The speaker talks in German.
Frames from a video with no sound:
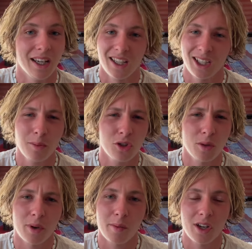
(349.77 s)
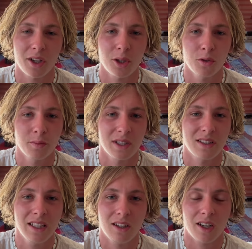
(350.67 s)
Ich habe ihn schon ein paar Mal angerufen, er ist
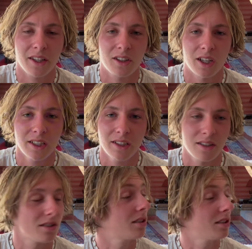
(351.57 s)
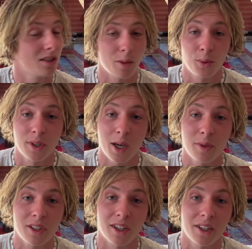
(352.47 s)
nicht rangegangen. Er ist in Abu Dhabi
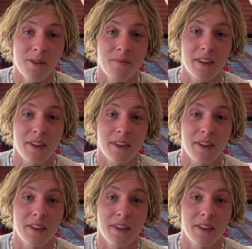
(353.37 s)
gerade.